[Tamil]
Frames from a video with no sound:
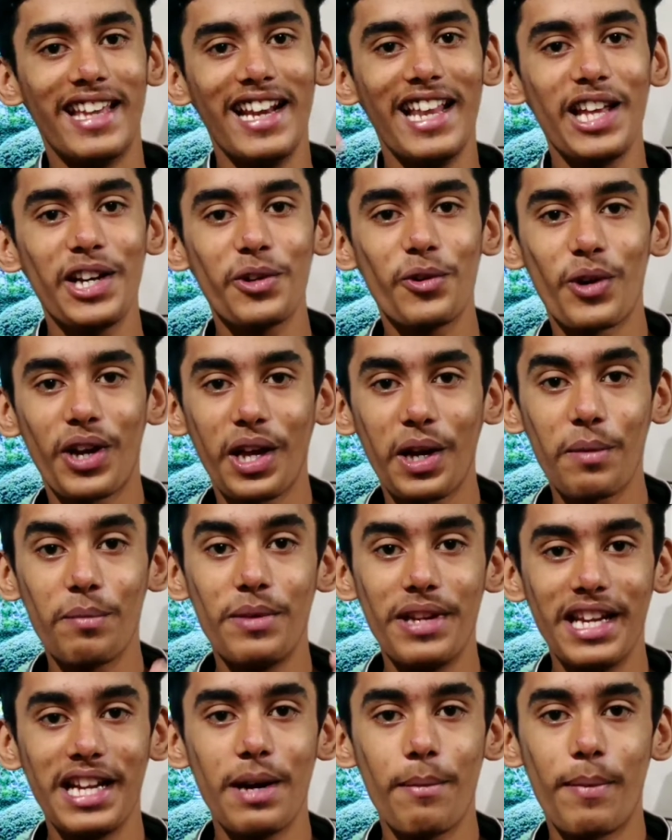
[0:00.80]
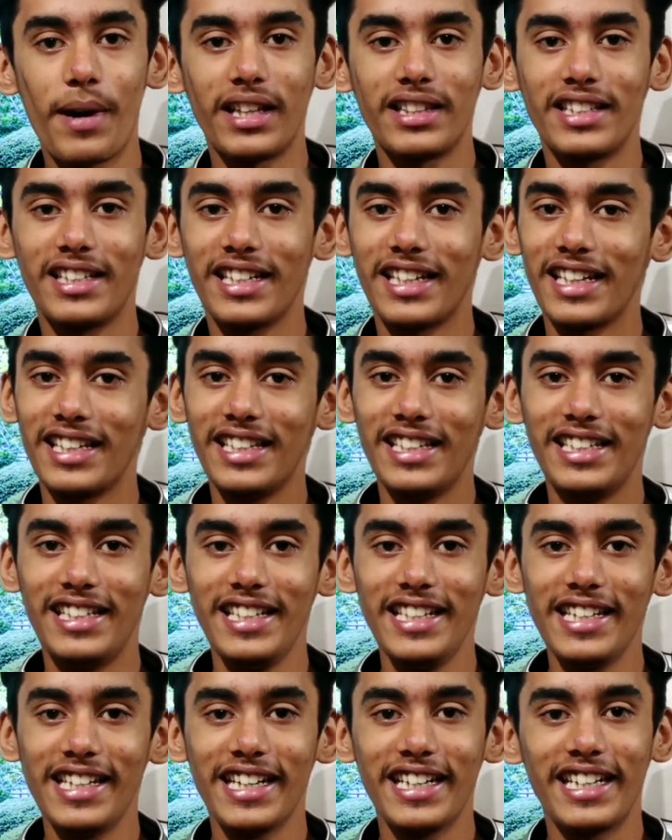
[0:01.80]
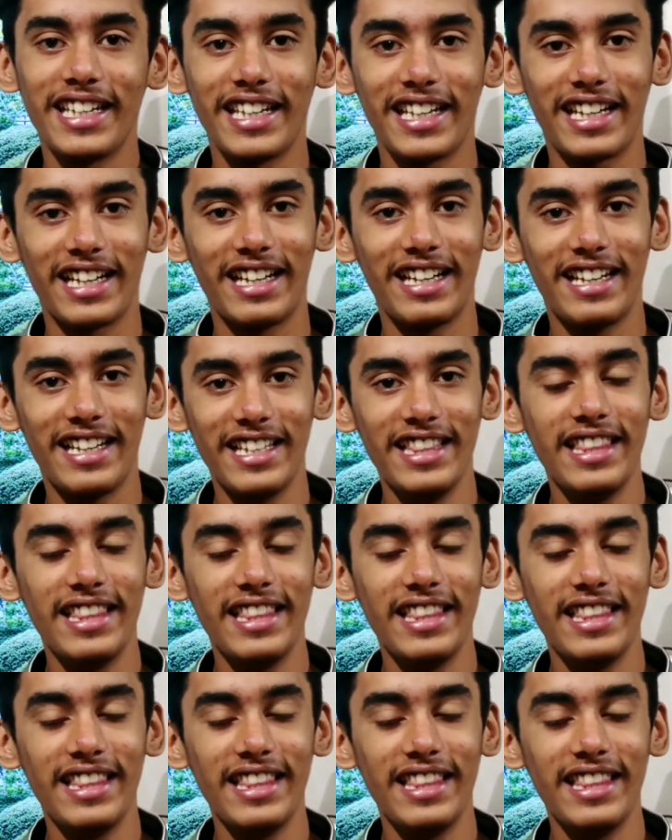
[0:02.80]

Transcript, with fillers: எல்லாருக்கும் வணக்கம் நீங்கள் பார்த்துட்டு இருக்குது டிகே டெனிக்கல்